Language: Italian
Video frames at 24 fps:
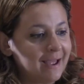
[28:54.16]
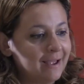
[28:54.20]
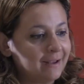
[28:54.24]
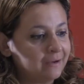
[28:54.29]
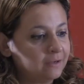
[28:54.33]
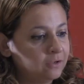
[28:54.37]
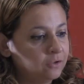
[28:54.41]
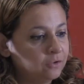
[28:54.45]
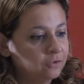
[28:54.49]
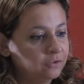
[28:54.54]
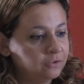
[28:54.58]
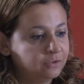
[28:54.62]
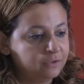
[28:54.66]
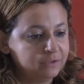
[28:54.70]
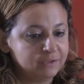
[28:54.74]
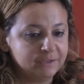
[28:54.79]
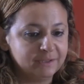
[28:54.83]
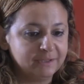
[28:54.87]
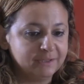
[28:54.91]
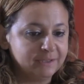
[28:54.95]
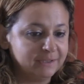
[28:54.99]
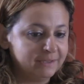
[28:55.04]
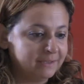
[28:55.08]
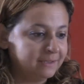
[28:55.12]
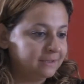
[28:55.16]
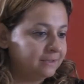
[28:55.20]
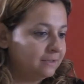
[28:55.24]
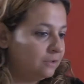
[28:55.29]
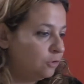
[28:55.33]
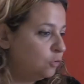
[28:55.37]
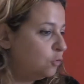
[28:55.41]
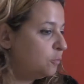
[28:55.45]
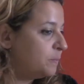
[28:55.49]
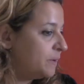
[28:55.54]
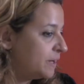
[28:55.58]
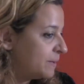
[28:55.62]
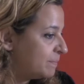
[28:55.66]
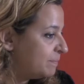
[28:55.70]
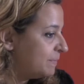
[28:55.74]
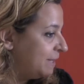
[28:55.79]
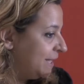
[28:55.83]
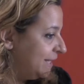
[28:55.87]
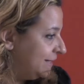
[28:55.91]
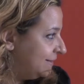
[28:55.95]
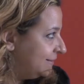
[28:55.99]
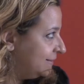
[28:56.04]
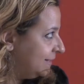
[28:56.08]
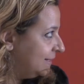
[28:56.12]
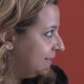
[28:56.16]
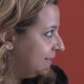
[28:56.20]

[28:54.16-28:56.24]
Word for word: no? eh, lo permette,